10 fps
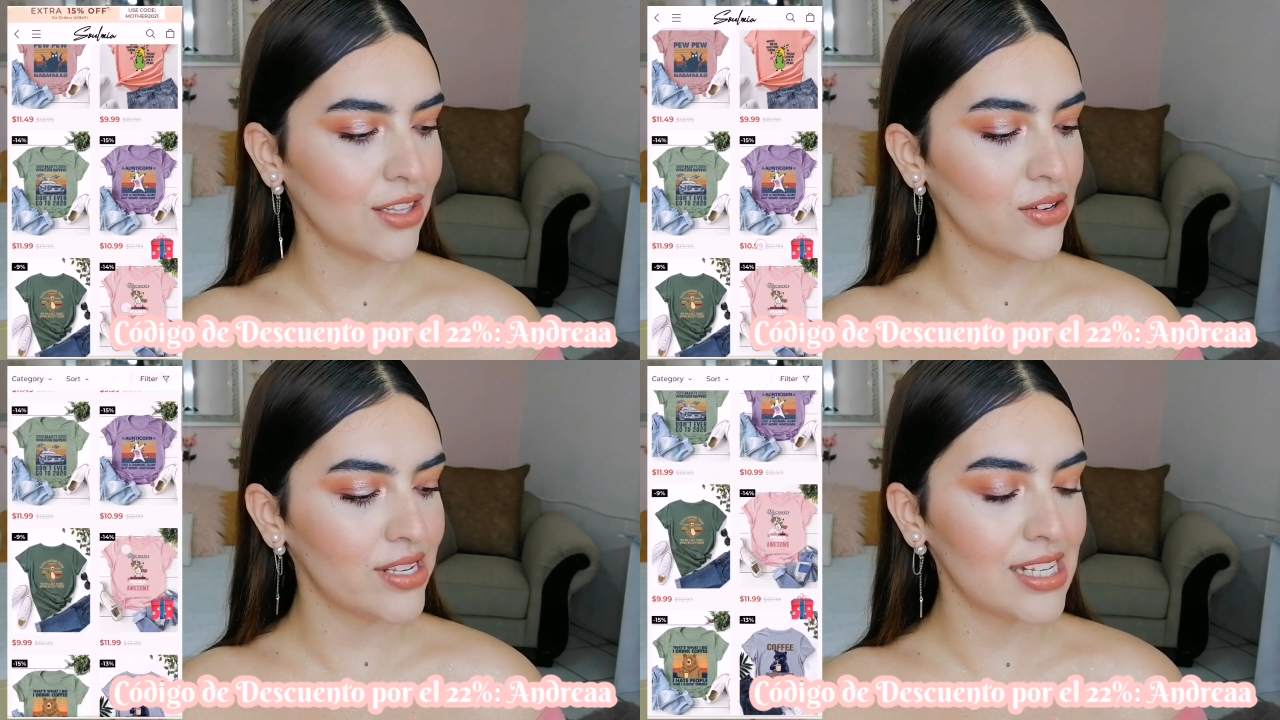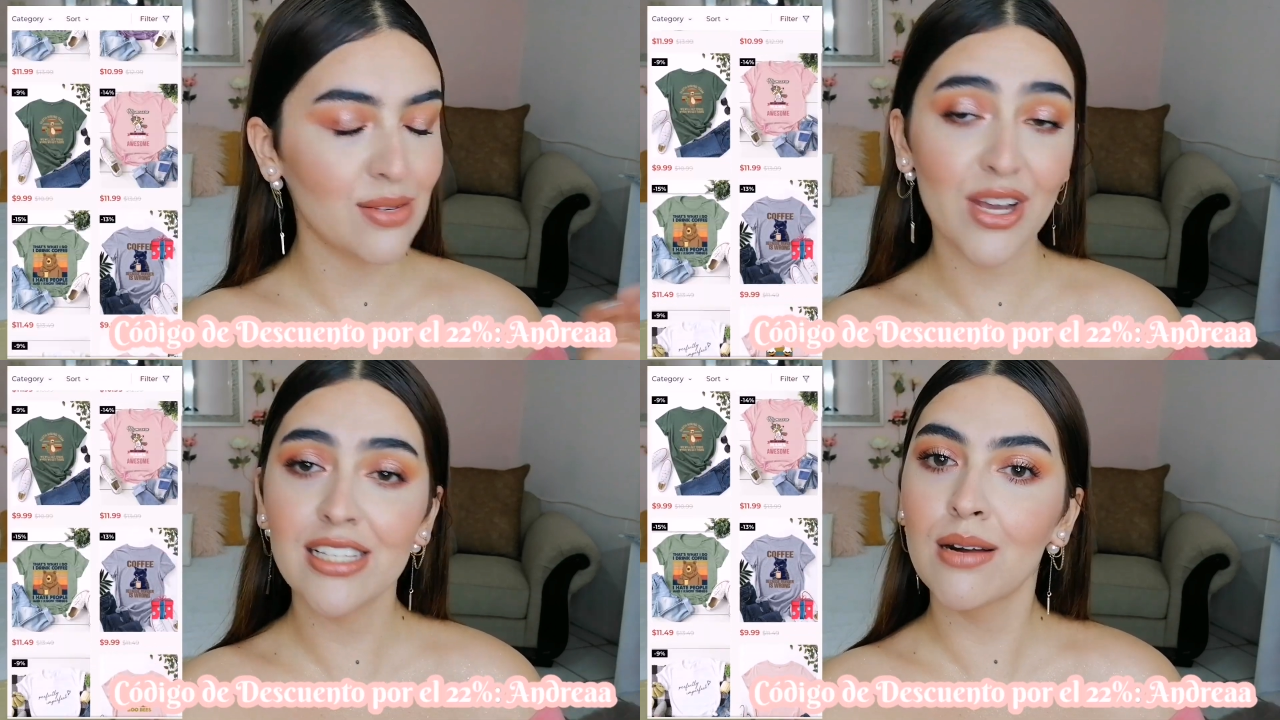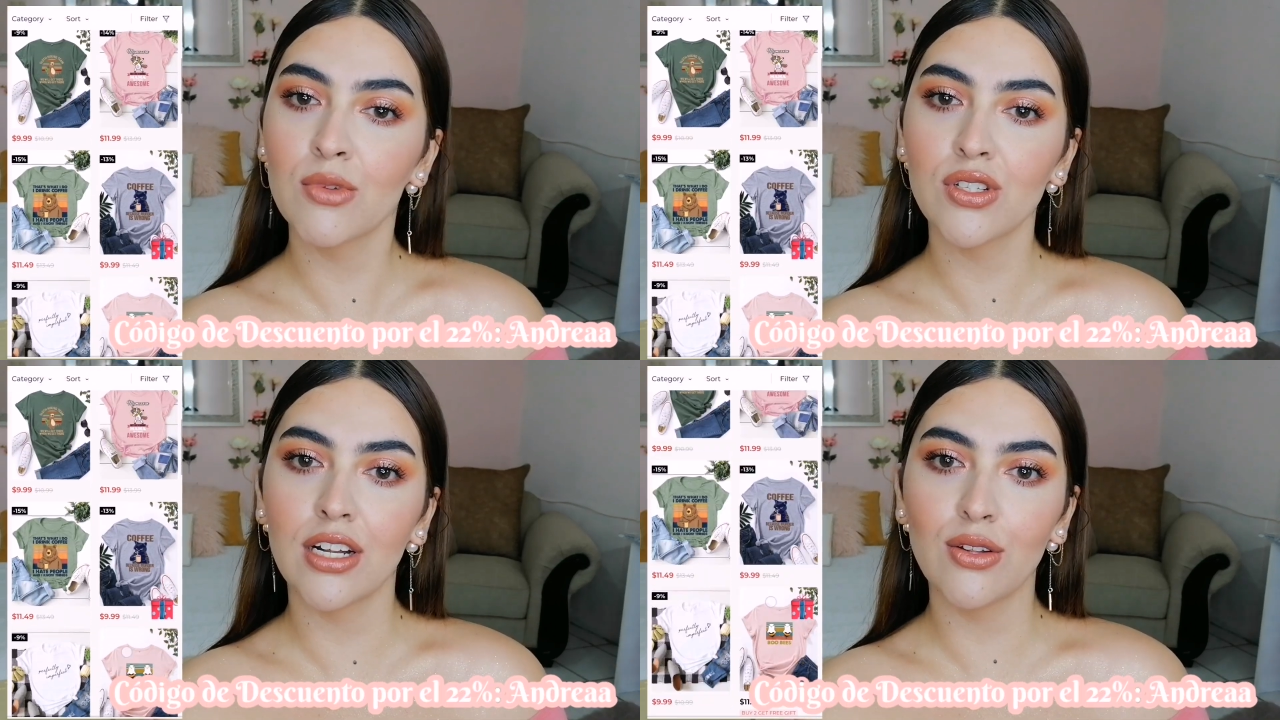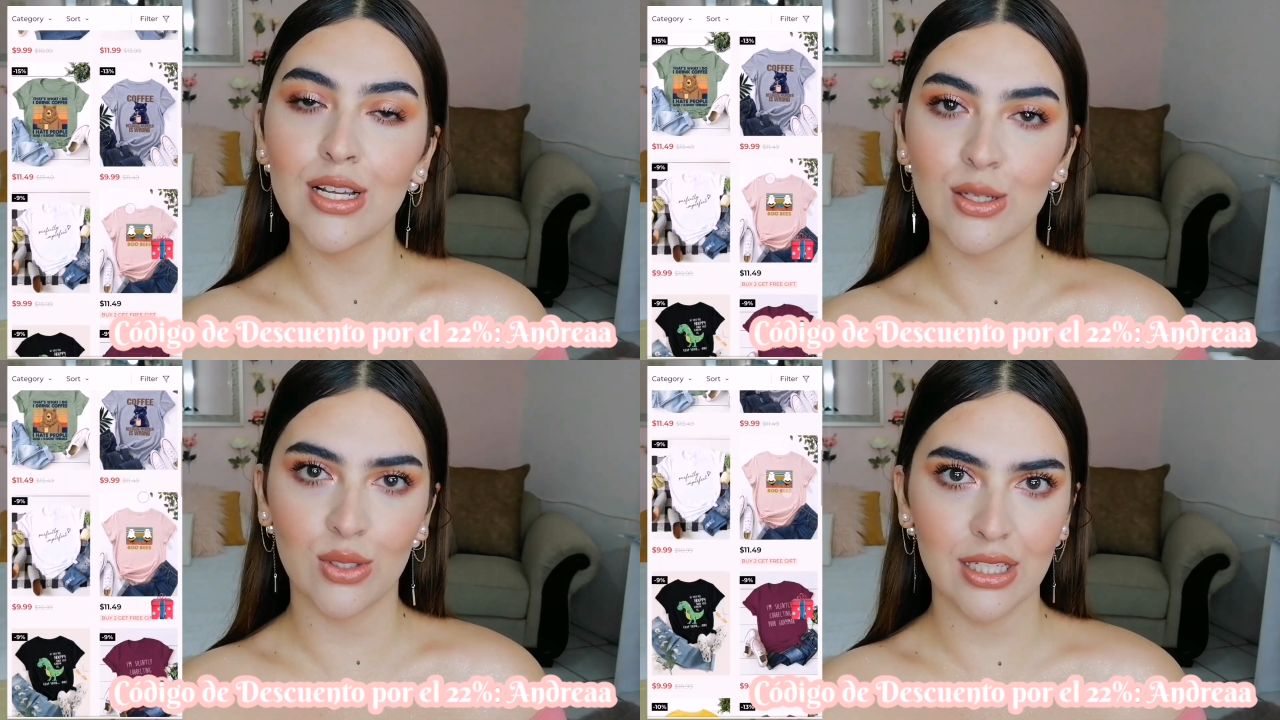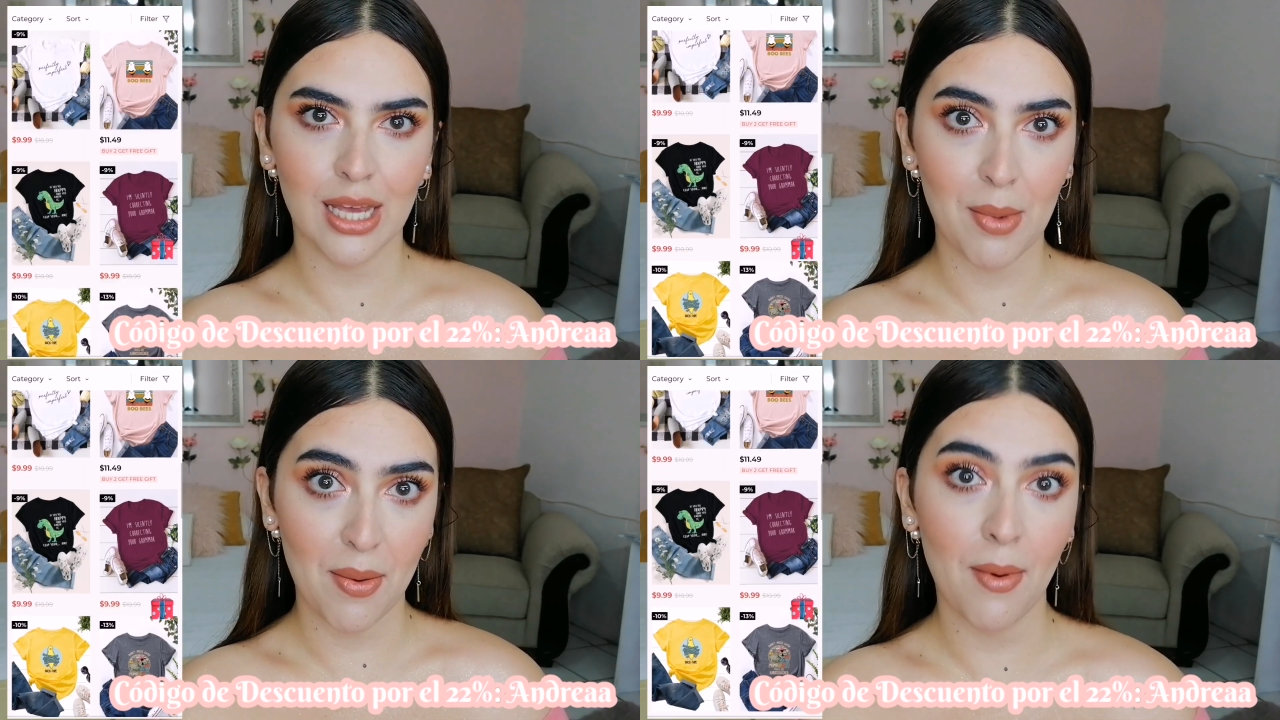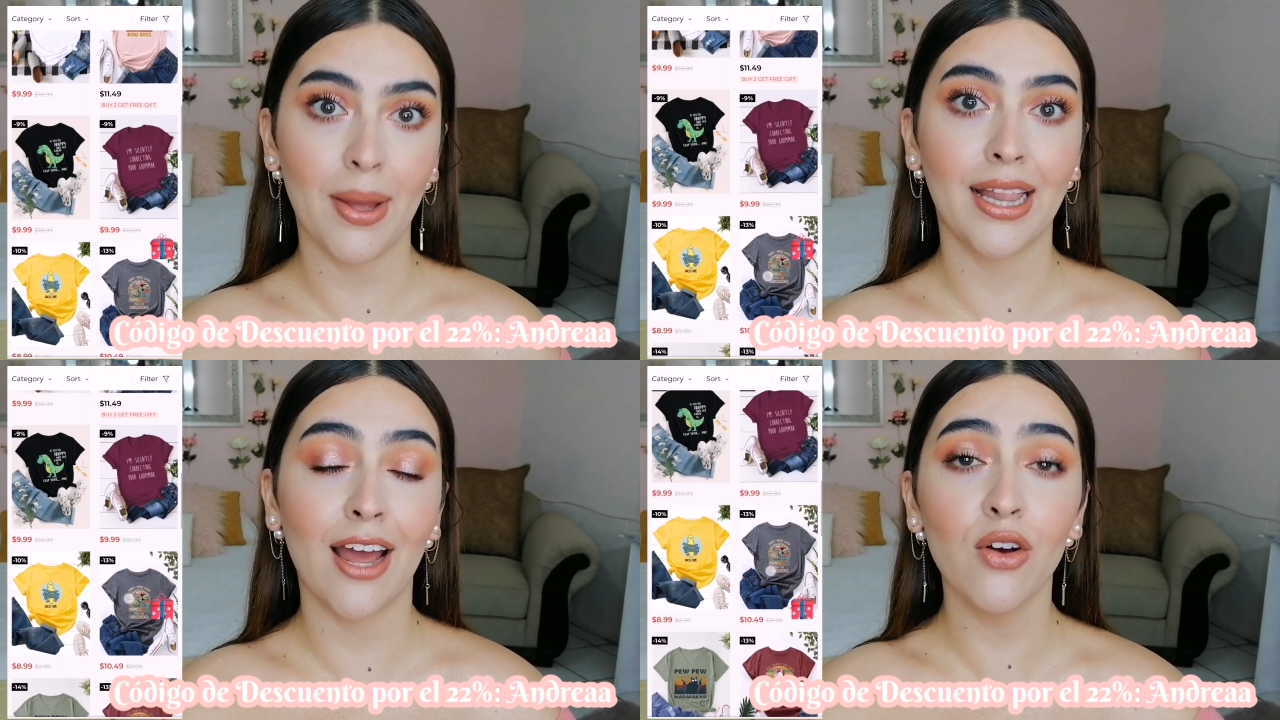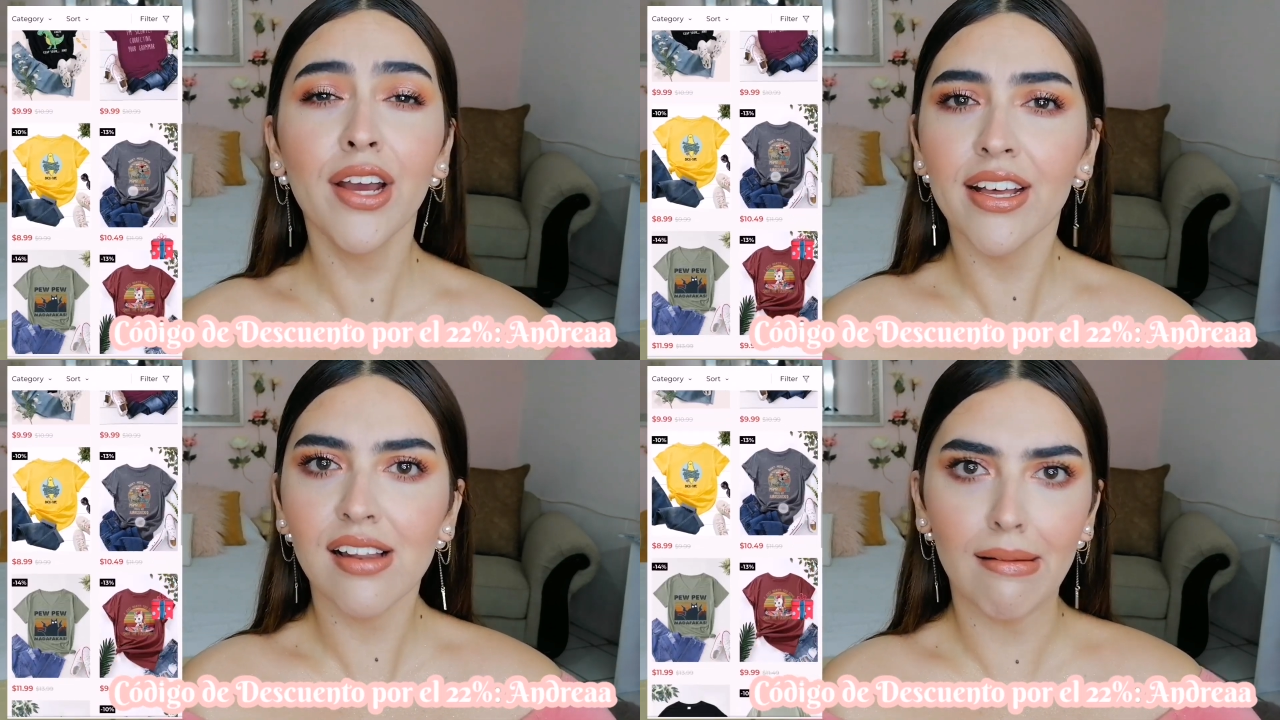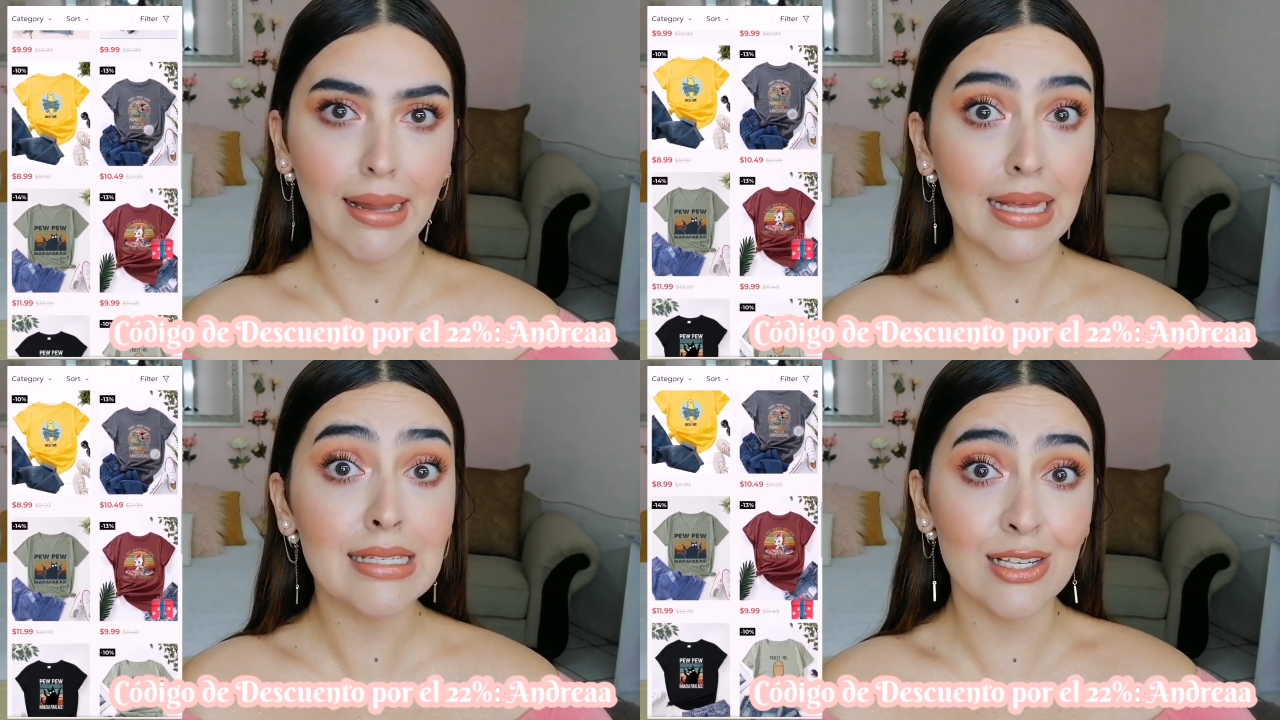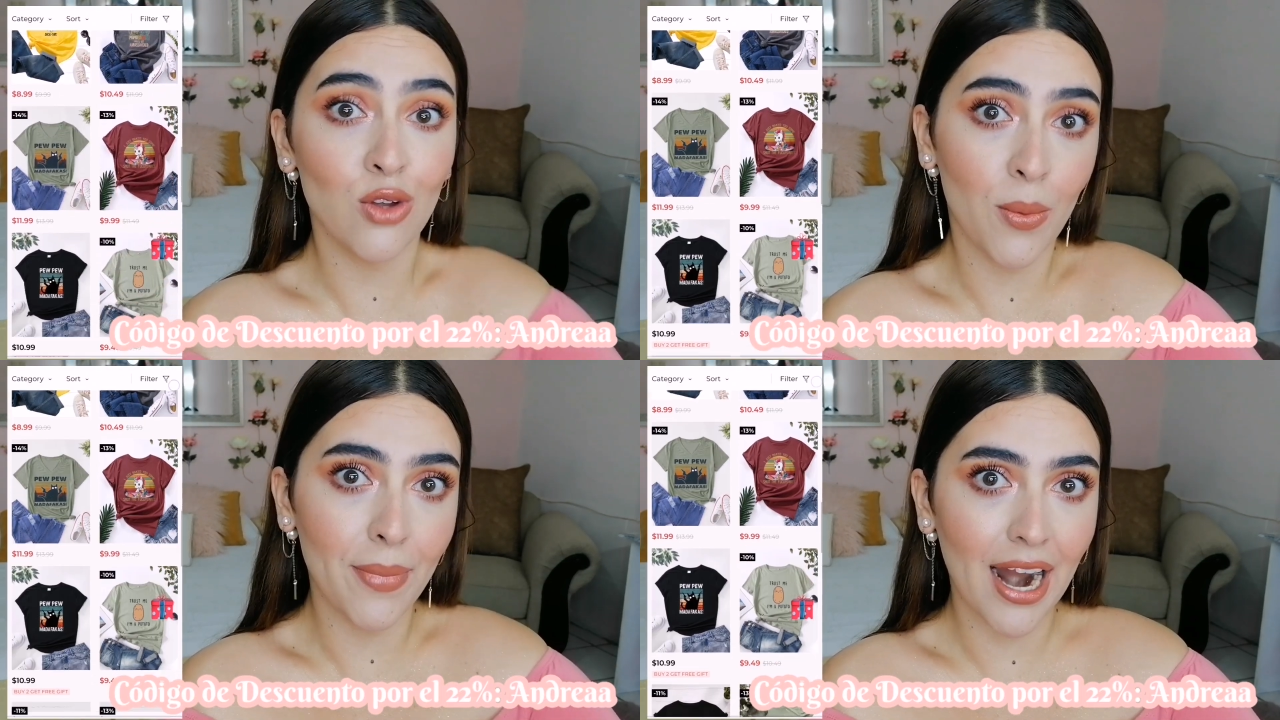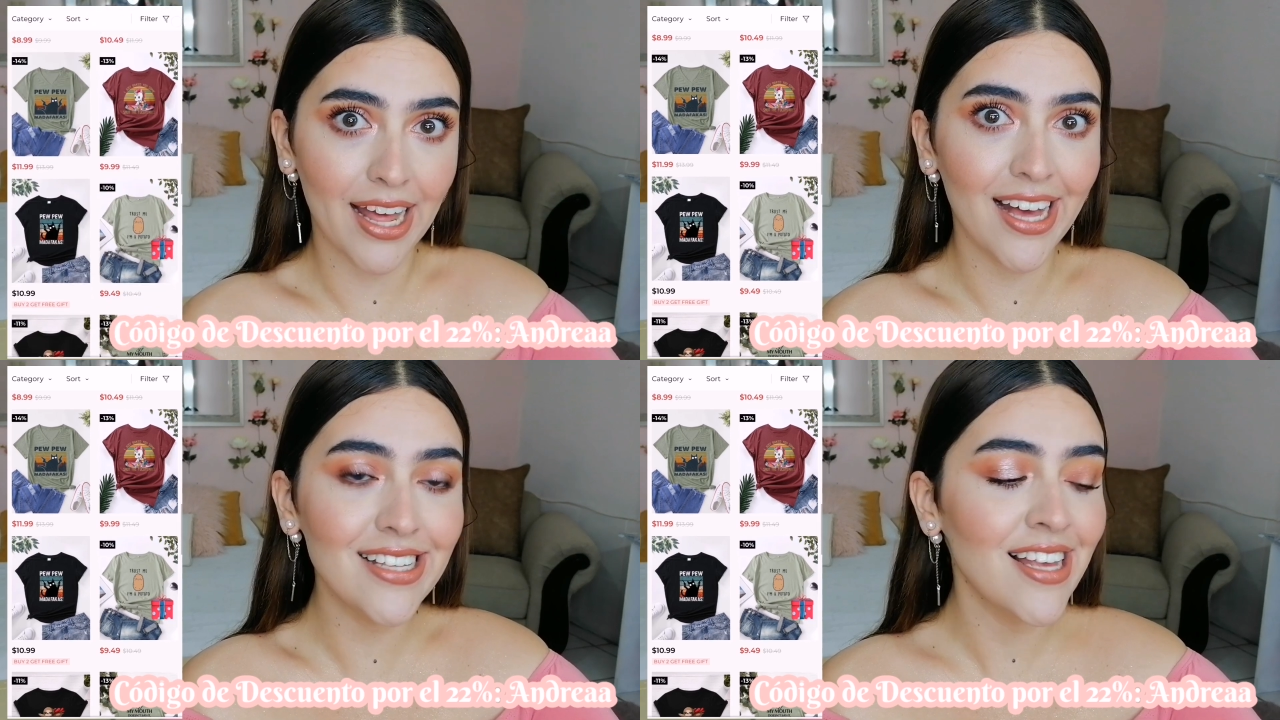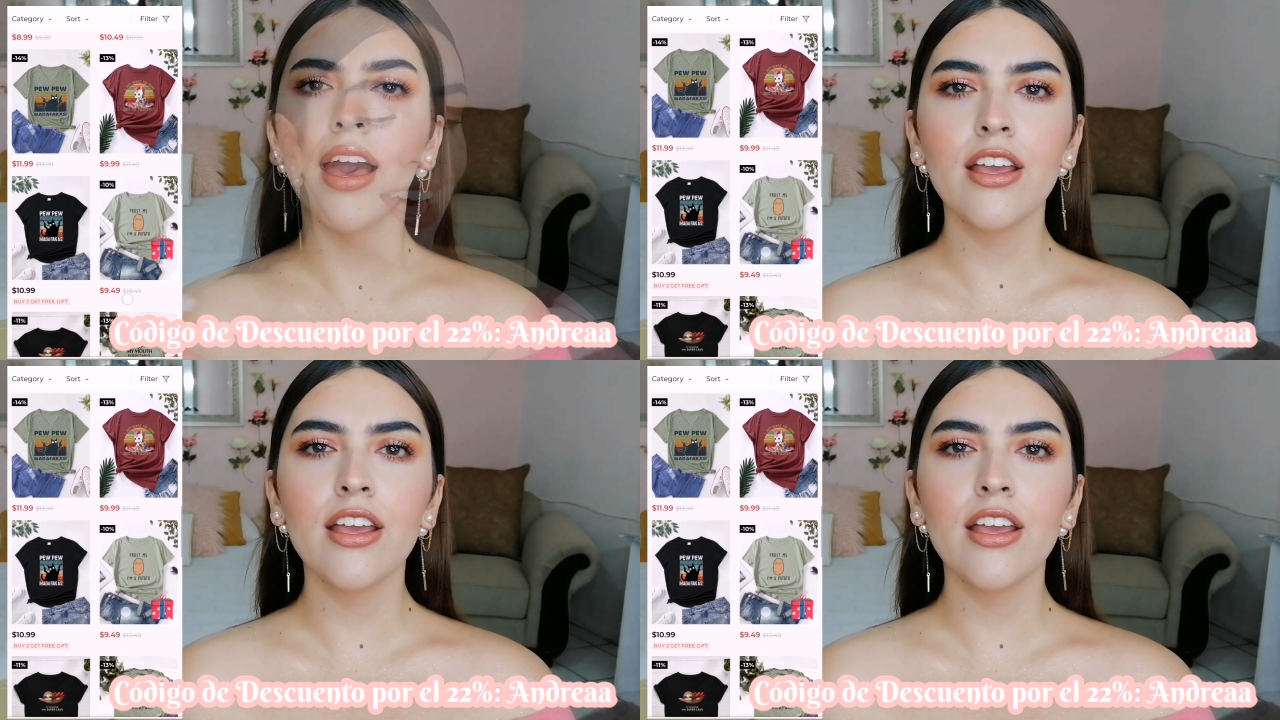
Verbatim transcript: entonces les voy a estar mostrando las cosas que a mí me mandaron, que la verdad es que son varias.